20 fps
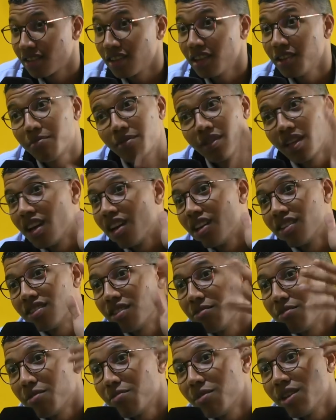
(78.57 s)
ابداع
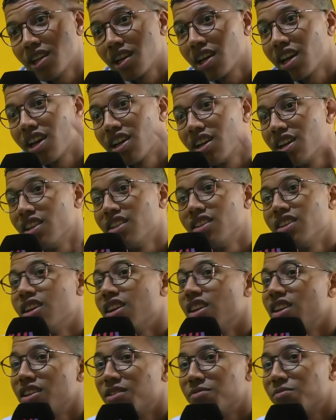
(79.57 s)
زعما من الخيال
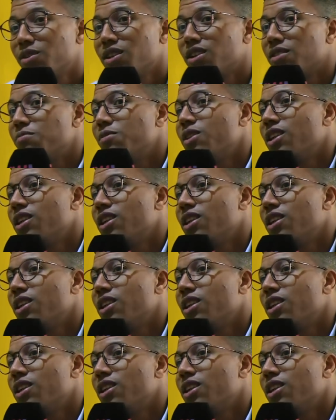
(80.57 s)
ديالي من,